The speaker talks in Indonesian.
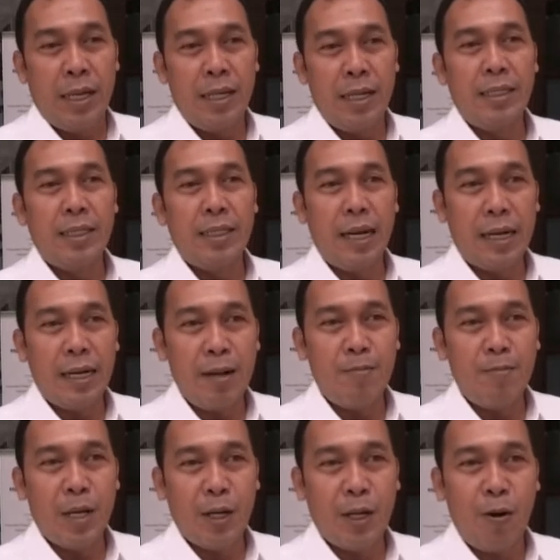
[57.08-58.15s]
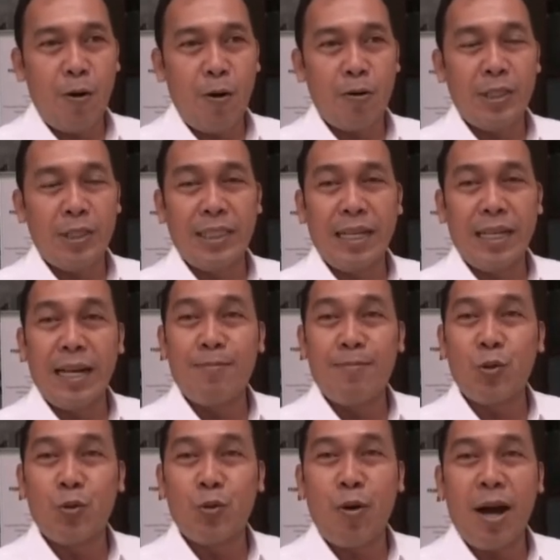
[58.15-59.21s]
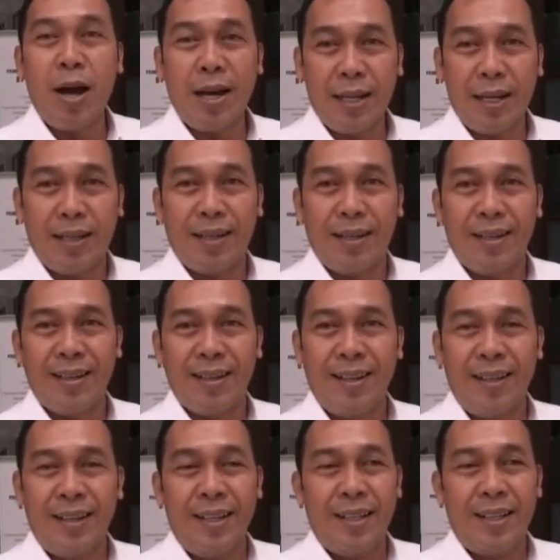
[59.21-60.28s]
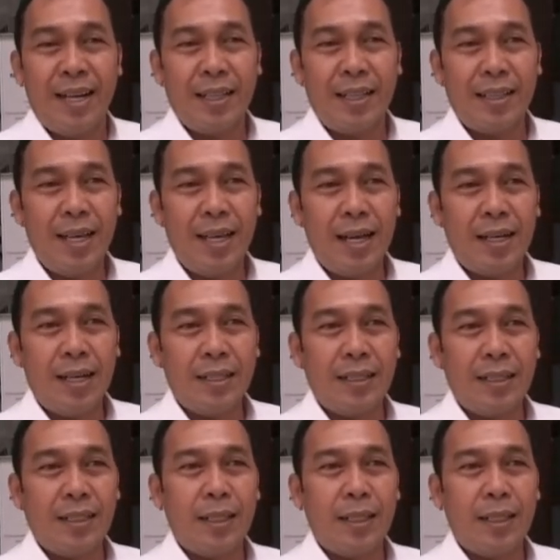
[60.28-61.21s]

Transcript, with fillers: dan dilarang merokok di dalam ruangan nanti akan